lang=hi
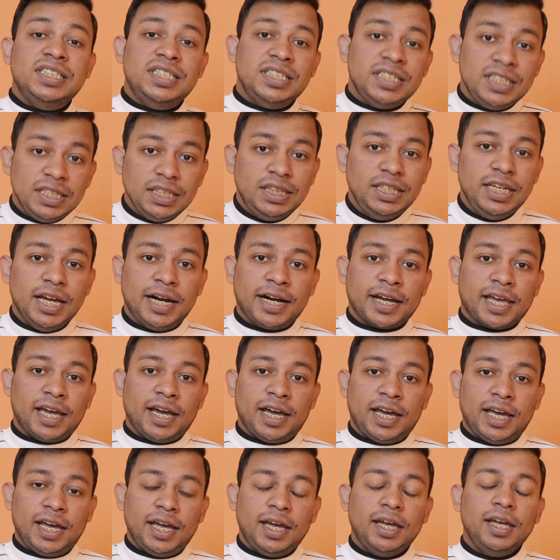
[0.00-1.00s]
जी दिया गया
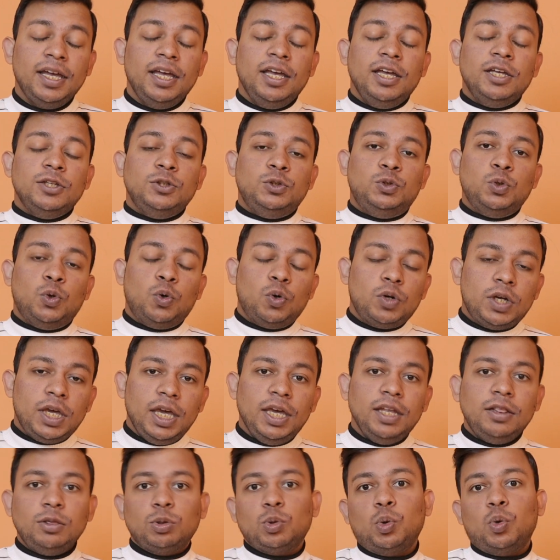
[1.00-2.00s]
है जो
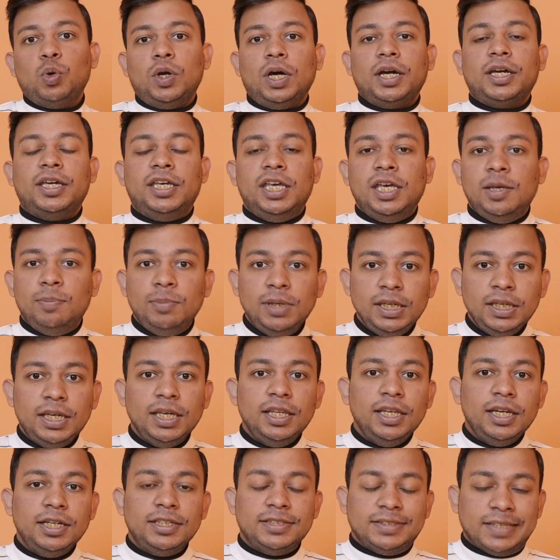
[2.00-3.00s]
कि थोड़ा गेमिंग
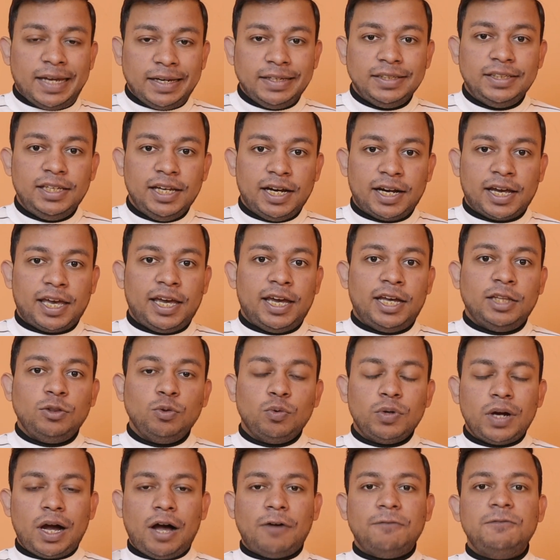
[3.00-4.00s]
के लिए डिज़ाइन किया गया है
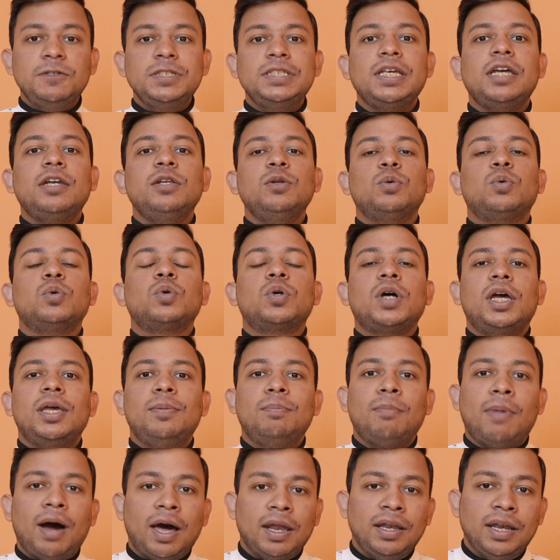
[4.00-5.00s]
तो काफ़ी सारे लोगों का ये
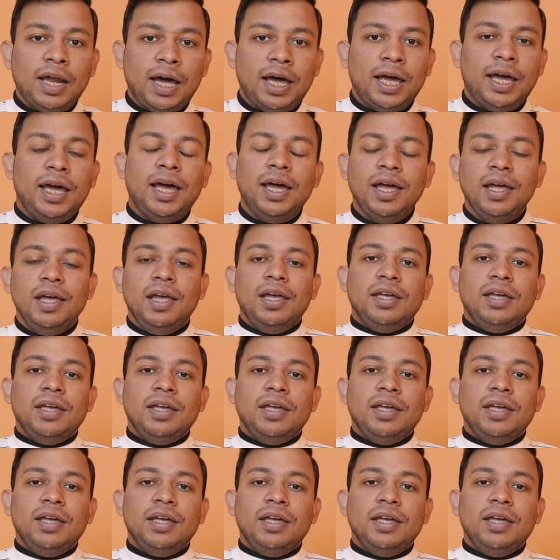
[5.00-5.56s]
मानना है